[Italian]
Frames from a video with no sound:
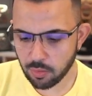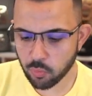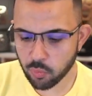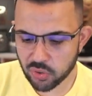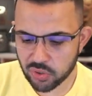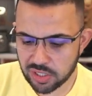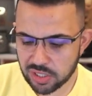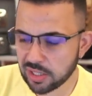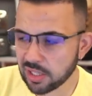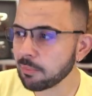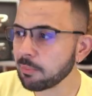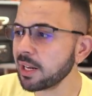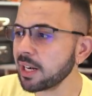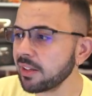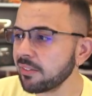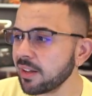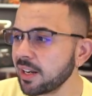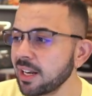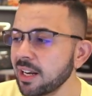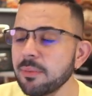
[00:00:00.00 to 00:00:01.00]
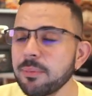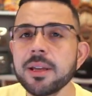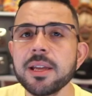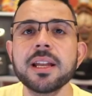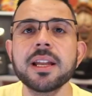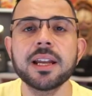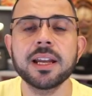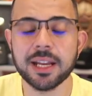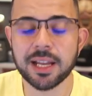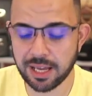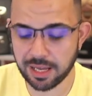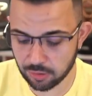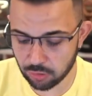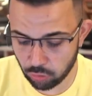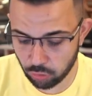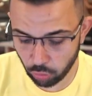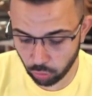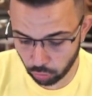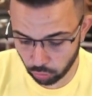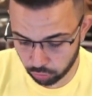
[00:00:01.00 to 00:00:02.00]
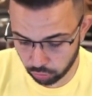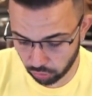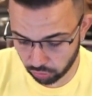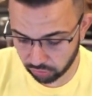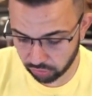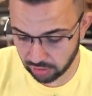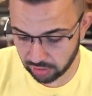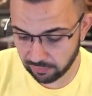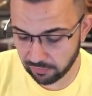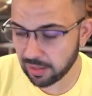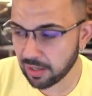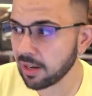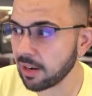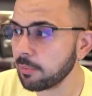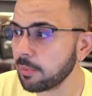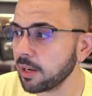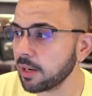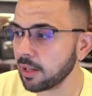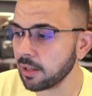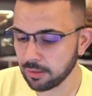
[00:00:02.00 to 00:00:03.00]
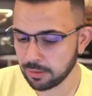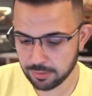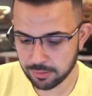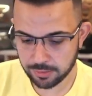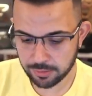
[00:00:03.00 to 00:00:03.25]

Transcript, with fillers: Voi dite, ma ne vale la pena, raga? Non lo so se ne vale la pena.